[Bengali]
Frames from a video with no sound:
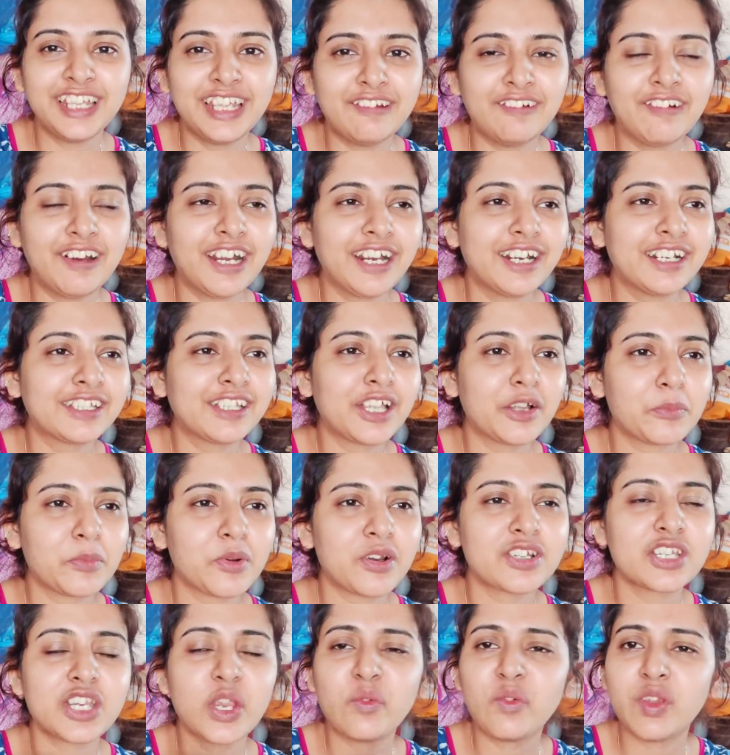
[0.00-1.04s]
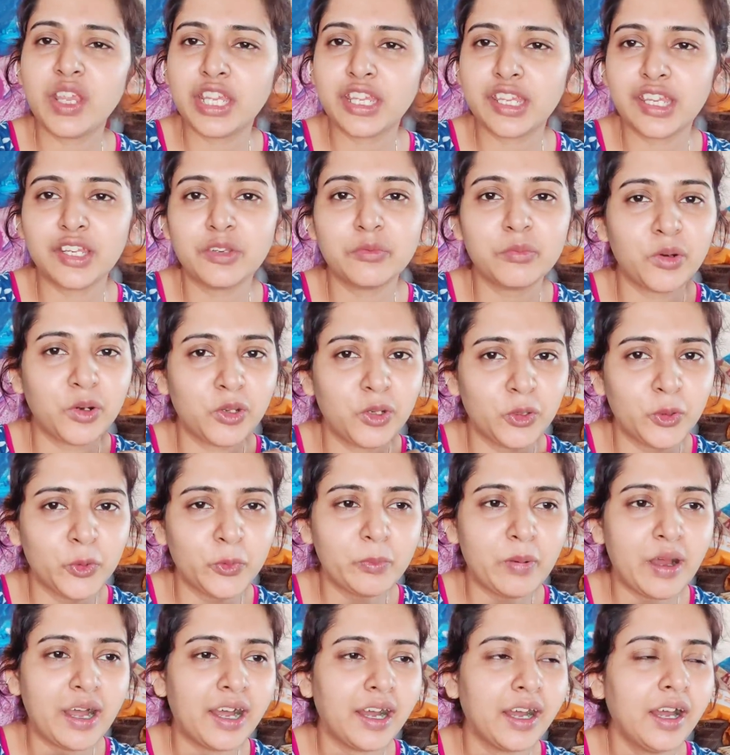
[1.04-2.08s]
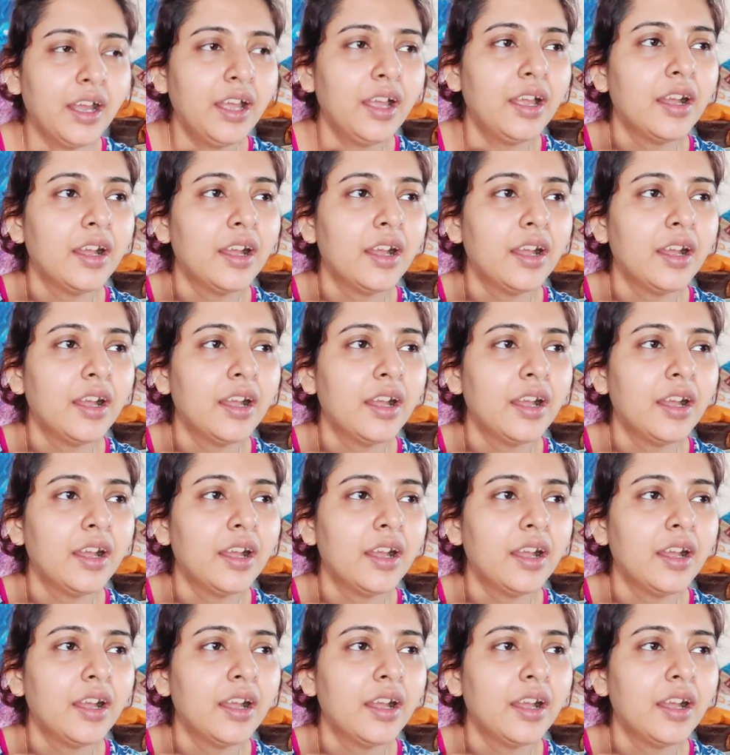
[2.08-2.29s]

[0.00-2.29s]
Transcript: নেওয়ার তারপর শেভিং কিট বল বলো বা